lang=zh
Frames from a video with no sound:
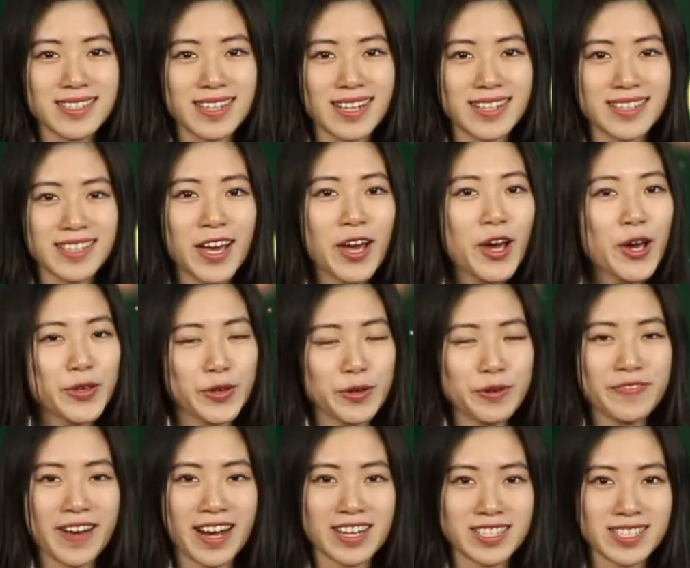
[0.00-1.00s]
人，有
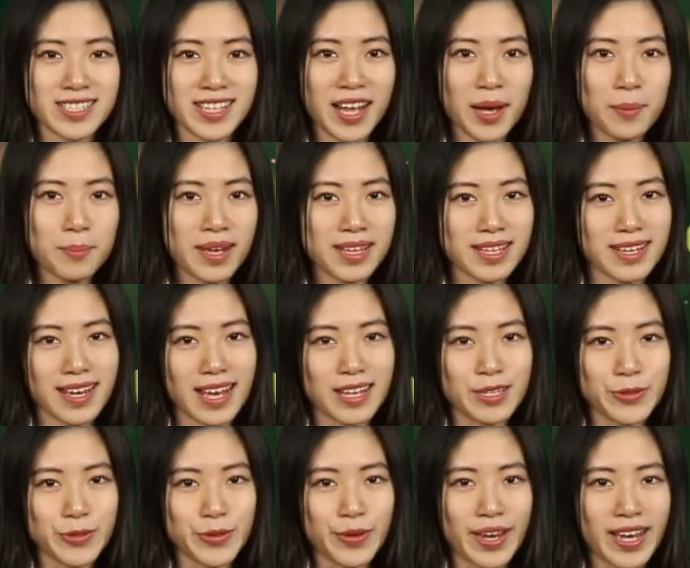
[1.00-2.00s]
法式浪漫的
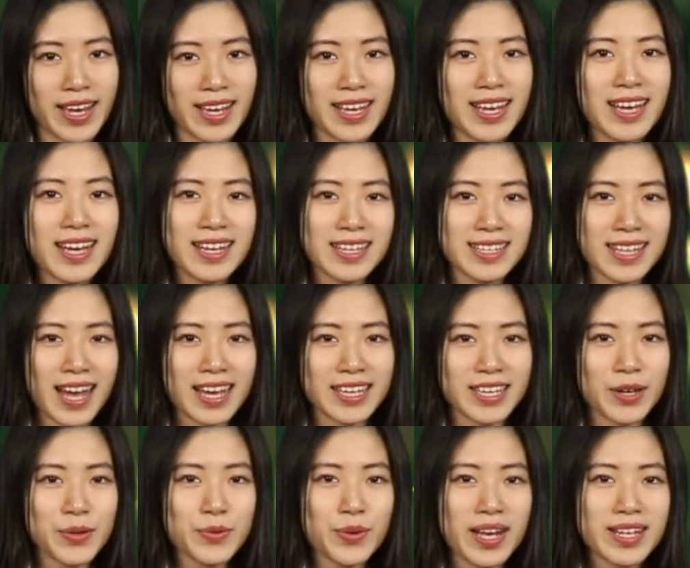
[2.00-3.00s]
感觉；大
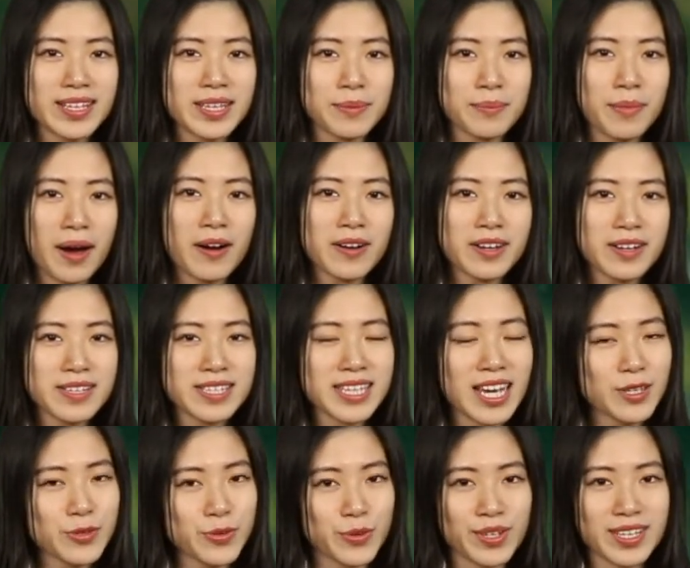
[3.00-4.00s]
檐软顶帽更
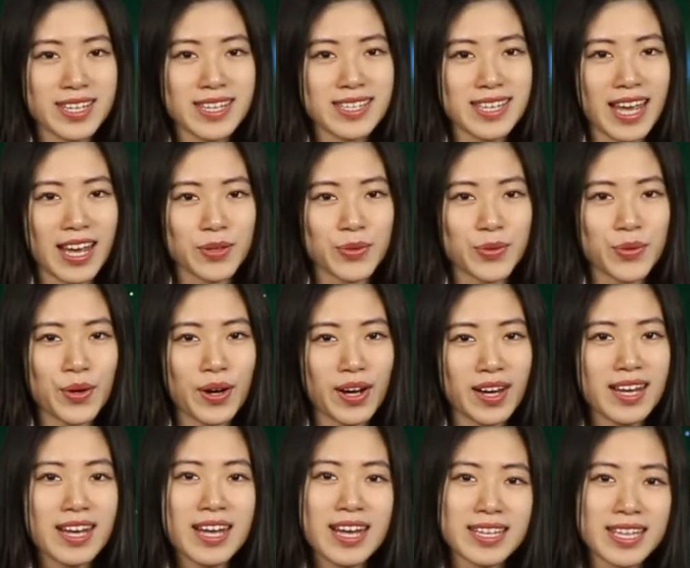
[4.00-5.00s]
加随意洒脱，
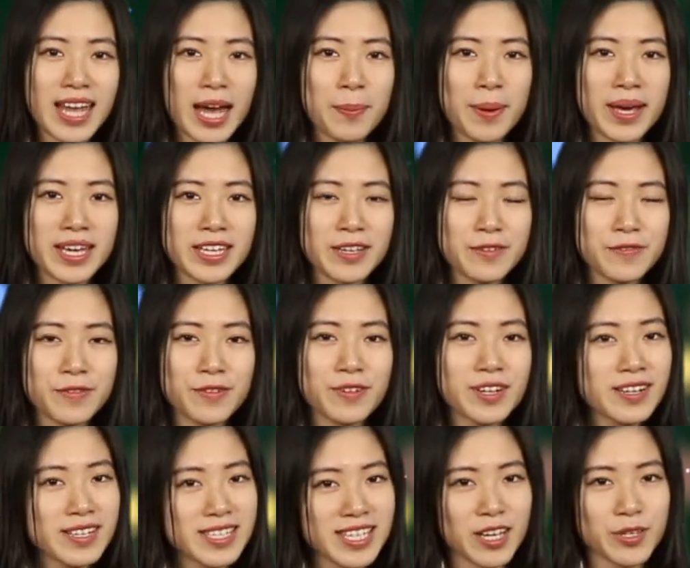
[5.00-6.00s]
搭配衣服
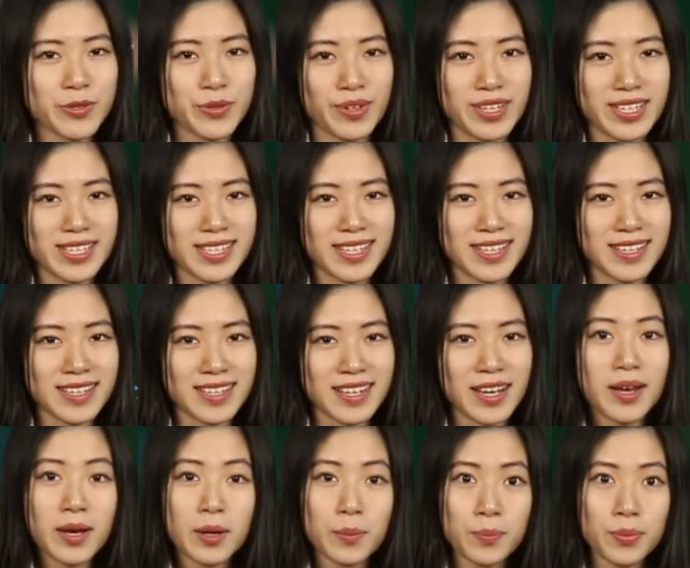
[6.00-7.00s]
更加随性。
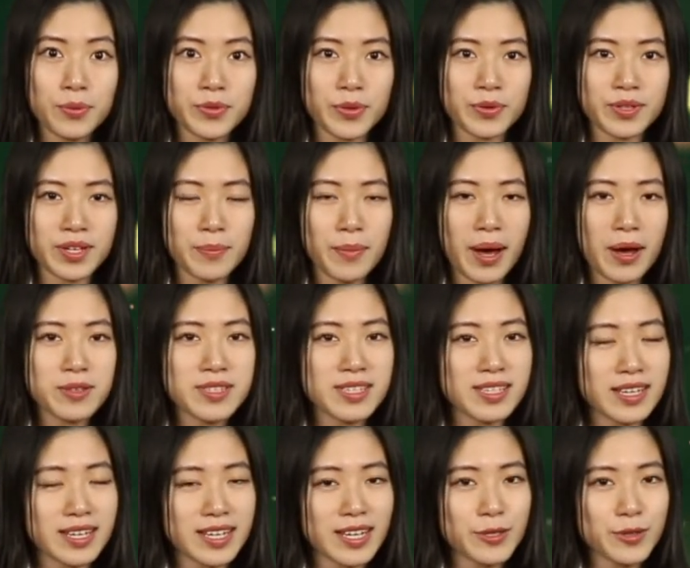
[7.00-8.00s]
不同的帽
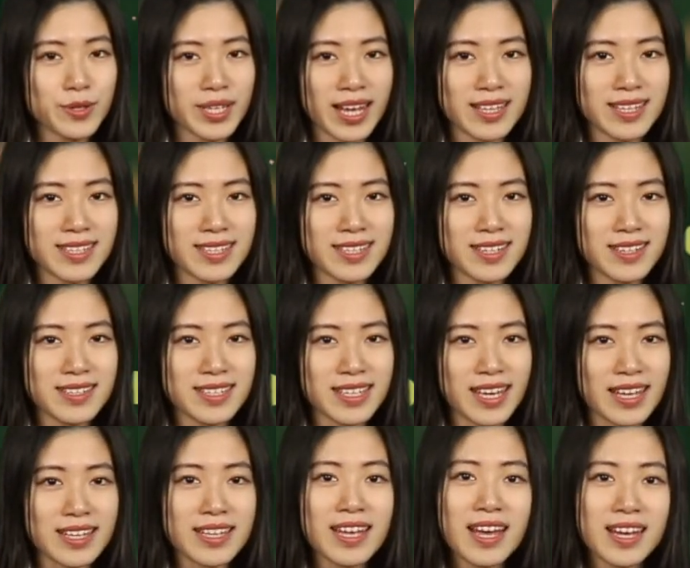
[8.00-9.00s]
子根据它的特
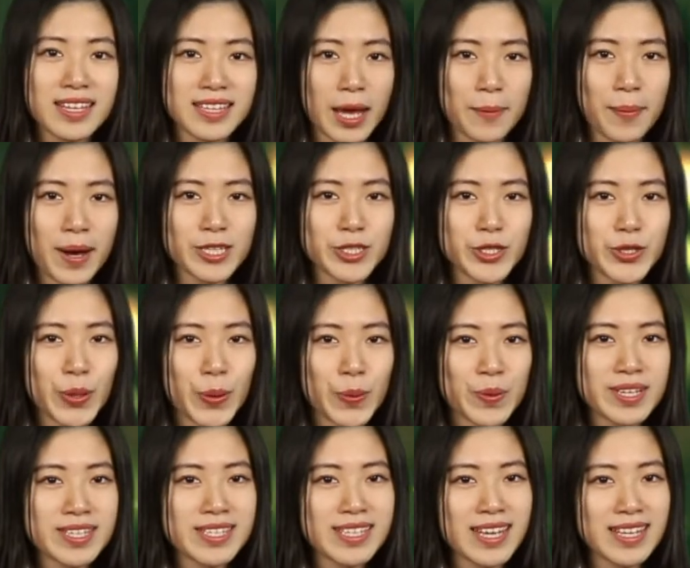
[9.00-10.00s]
点，哪怕是同
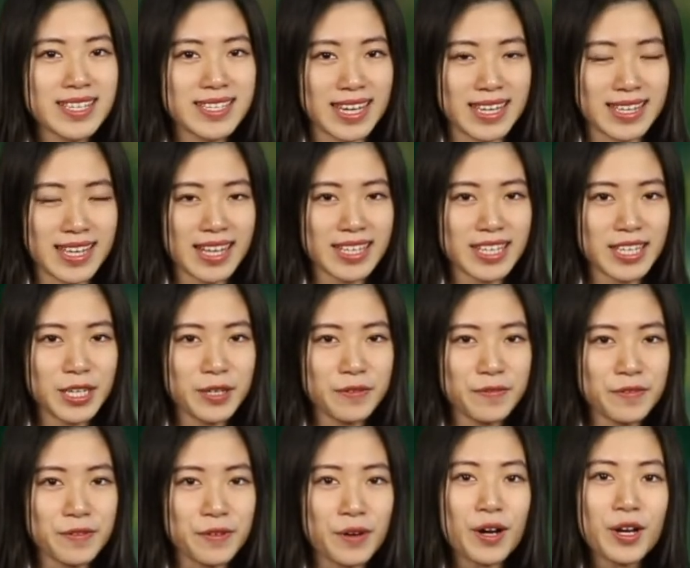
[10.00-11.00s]
一件简单的衣
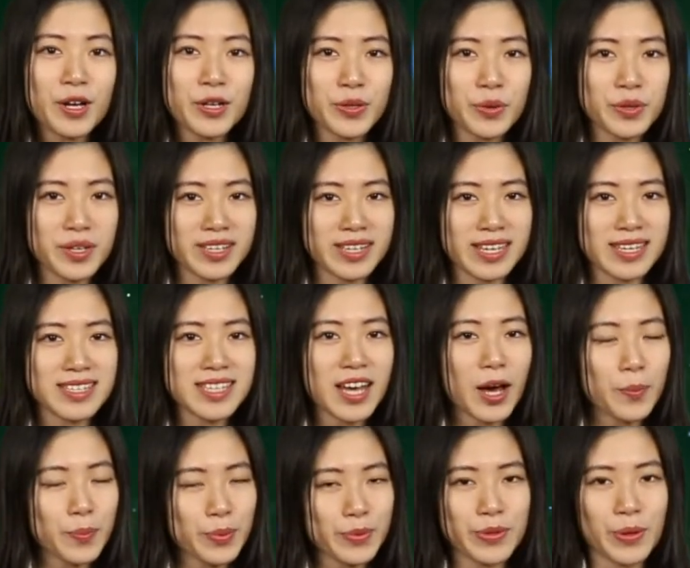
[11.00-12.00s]
服，都能营
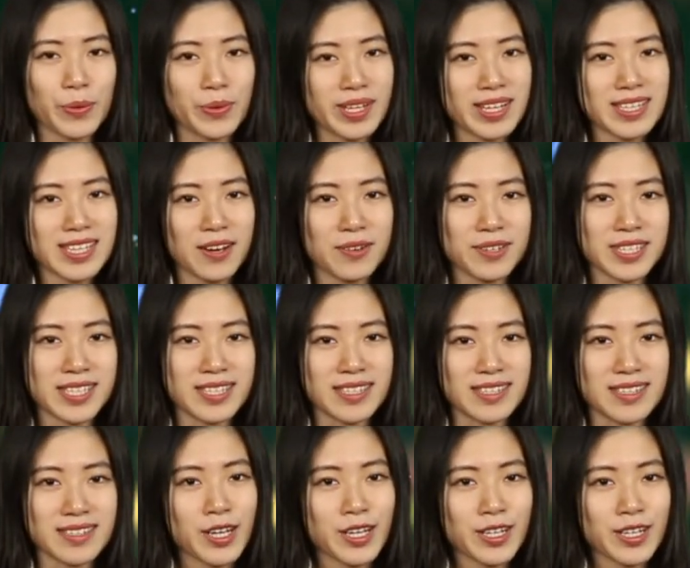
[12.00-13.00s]
造不同的造型。